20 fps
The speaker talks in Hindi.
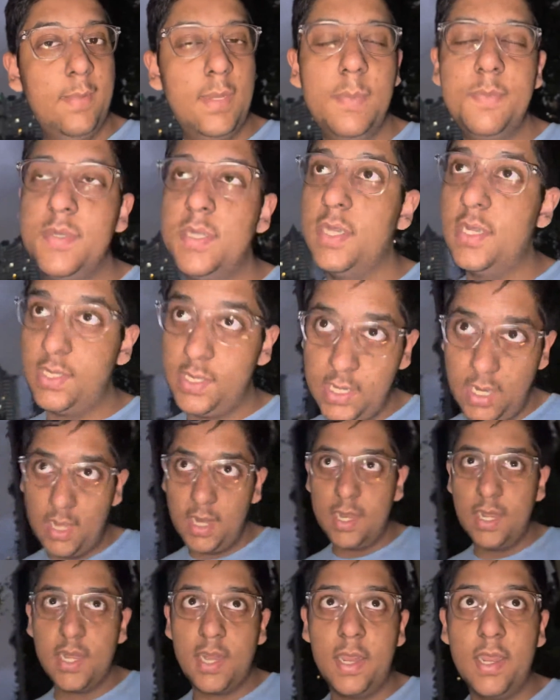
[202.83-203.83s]
लैप्स अच्छा
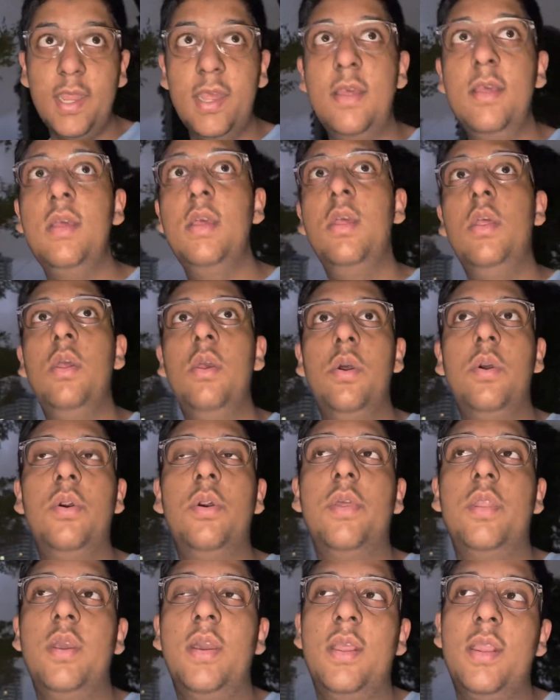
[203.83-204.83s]
लगा रहेगा
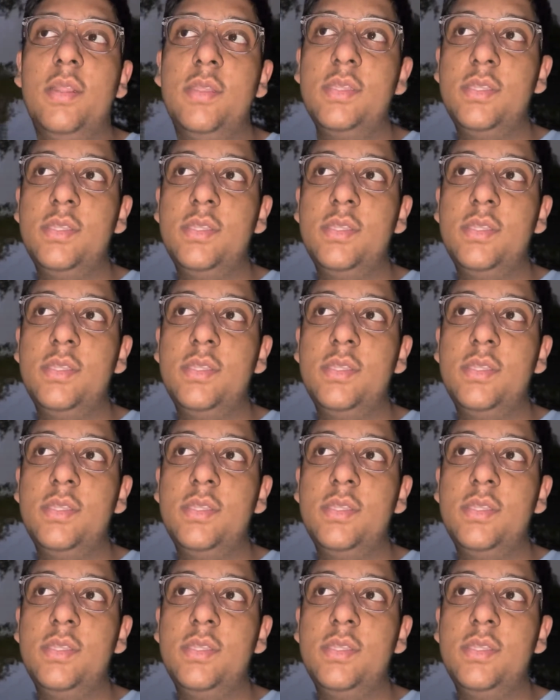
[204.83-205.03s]
और अगर